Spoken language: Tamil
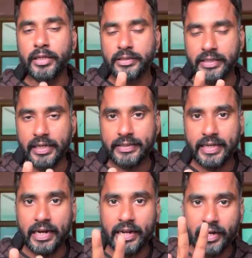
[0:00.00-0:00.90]

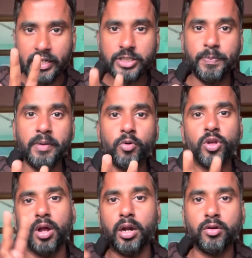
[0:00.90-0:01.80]
சிஎஸ்கேல ரெண்டு ஸ்பின்
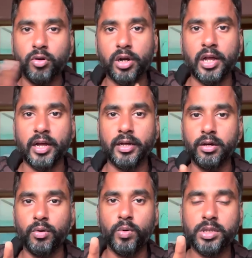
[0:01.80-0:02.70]
போலிங் ஆல்ரவுண்டர் இருக்காங்க
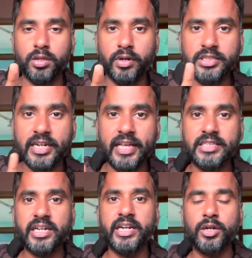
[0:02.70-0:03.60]
ஒருத்தவர்
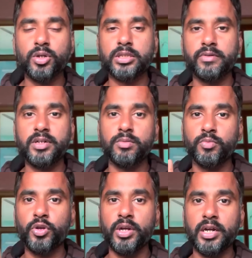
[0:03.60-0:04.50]
ஜடேஜா இன்னொருத்தவர்
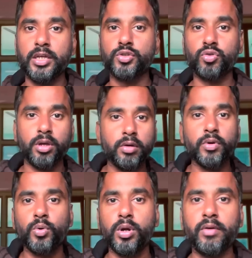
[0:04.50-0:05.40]
மோயின் அலி ஸோ
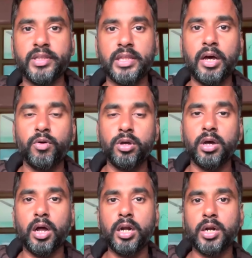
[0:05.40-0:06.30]
இவரு உள்ள வந்தா ஒரு
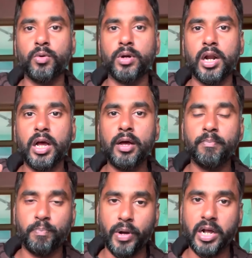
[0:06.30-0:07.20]
ஆல்ரவுண்டரா
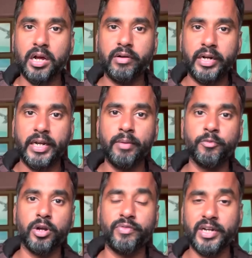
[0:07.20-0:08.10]
பக்காவா
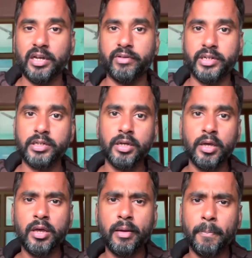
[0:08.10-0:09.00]
டீமுக்குள்ள ஃபிட் ஆவாரு
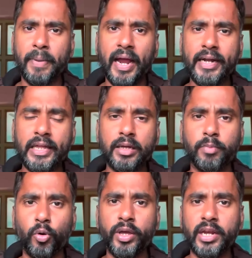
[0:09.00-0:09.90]
பேட்டிங்
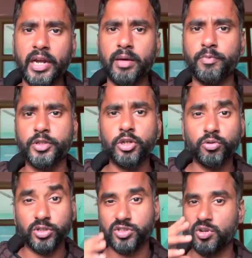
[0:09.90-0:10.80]
பவுலிங் லைனப் வந்து
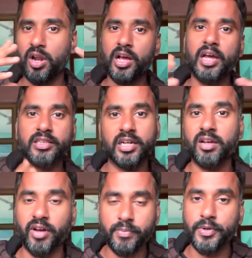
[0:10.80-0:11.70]
கொஞ்சம் ஸ்ட்ராங்கா
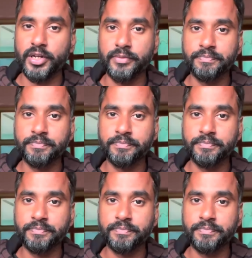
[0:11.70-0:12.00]
இருக்கிறதுக்கான வாய்ப்பு இருக்கு